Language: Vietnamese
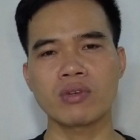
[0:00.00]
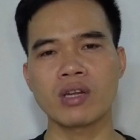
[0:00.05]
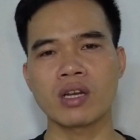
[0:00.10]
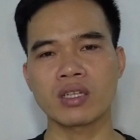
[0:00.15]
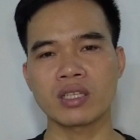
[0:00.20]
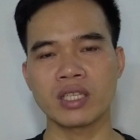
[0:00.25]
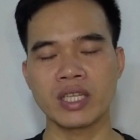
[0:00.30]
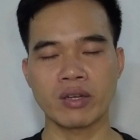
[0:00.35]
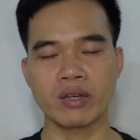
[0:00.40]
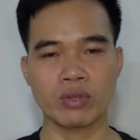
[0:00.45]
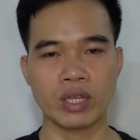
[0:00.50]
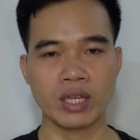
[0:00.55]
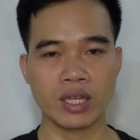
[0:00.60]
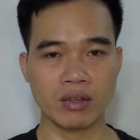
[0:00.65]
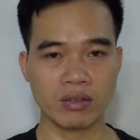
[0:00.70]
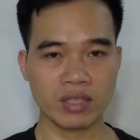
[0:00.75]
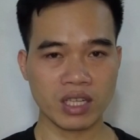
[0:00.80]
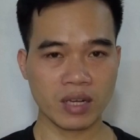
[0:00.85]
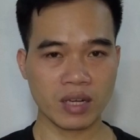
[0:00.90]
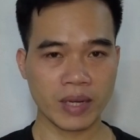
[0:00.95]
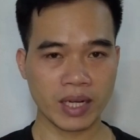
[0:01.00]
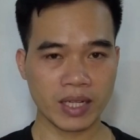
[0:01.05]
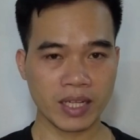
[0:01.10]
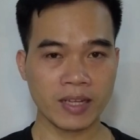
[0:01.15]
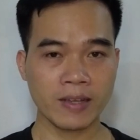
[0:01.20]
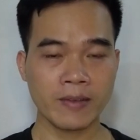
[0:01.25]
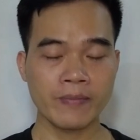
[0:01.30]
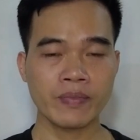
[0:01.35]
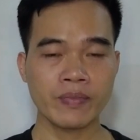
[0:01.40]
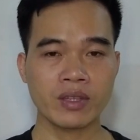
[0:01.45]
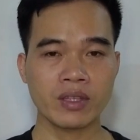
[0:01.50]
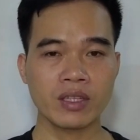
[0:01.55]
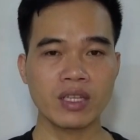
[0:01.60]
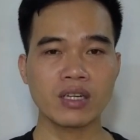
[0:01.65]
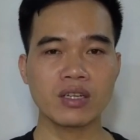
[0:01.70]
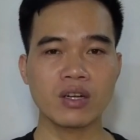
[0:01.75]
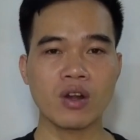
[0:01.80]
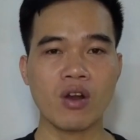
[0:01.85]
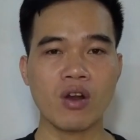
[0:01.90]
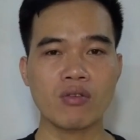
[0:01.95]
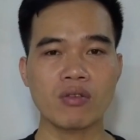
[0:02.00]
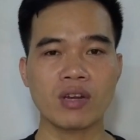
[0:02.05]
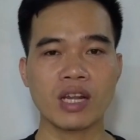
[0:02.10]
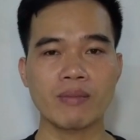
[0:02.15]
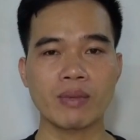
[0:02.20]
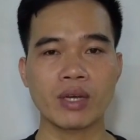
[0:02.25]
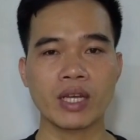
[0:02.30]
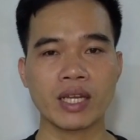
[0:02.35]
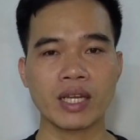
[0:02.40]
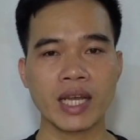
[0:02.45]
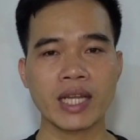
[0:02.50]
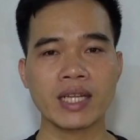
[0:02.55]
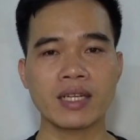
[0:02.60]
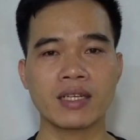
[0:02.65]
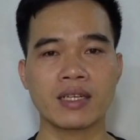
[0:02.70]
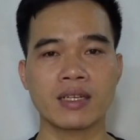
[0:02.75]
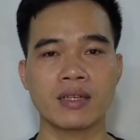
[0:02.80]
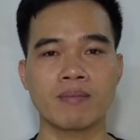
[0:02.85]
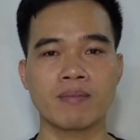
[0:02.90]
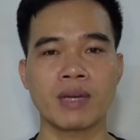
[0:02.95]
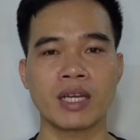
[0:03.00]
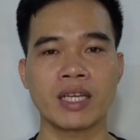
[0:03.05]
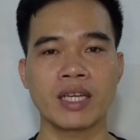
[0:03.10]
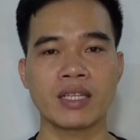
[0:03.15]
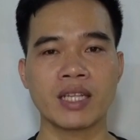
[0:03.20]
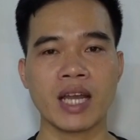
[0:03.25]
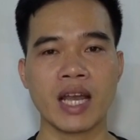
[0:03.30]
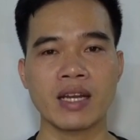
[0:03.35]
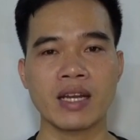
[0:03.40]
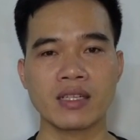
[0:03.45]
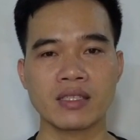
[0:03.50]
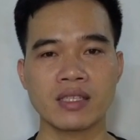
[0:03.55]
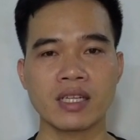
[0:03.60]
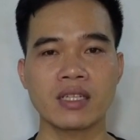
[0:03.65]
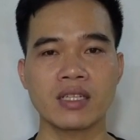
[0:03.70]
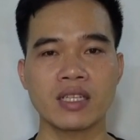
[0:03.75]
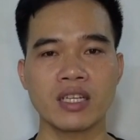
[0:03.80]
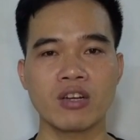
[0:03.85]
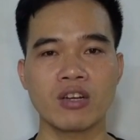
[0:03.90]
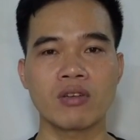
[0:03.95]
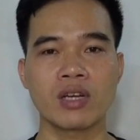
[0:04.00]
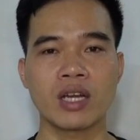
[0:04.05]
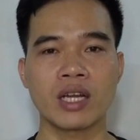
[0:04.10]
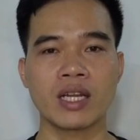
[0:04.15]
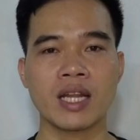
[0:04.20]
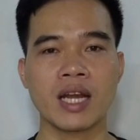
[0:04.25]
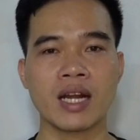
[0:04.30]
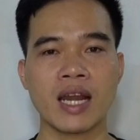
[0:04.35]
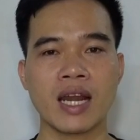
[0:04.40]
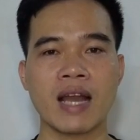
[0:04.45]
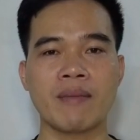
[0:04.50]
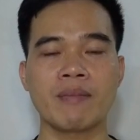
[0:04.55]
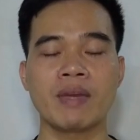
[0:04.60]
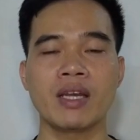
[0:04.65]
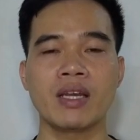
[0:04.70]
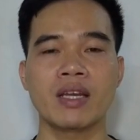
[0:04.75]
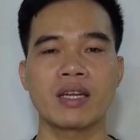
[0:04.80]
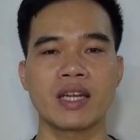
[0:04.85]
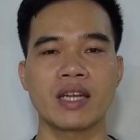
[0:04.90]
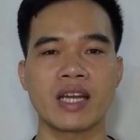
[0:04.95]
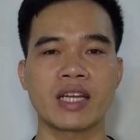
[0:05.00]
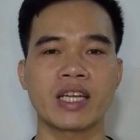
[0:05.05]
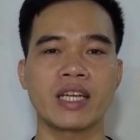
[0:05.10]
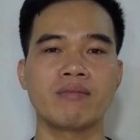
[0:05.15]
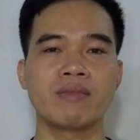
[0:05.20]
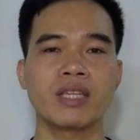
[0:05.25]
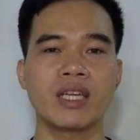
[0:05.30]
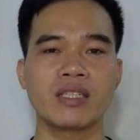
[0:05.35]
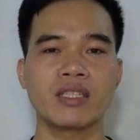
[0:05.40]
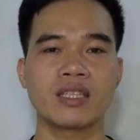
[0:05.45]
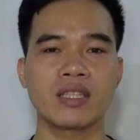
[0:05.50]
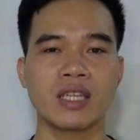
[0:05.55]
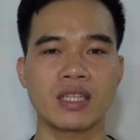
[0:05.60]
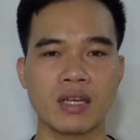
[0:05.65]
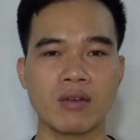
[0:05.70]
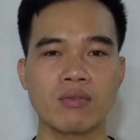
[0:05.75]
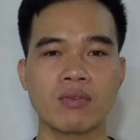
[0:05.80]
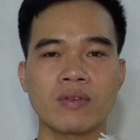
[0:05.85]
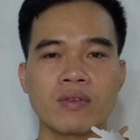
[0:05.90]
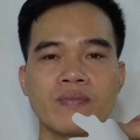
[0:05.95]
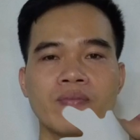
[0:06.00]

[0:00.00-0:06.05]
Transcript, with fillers: được nhiều tiền đâu nha các bạn nhé nhưng đó cũng là một cái cách mà hiện tại đang rất nhiều người đang làm để kiếm tiền trên tiktok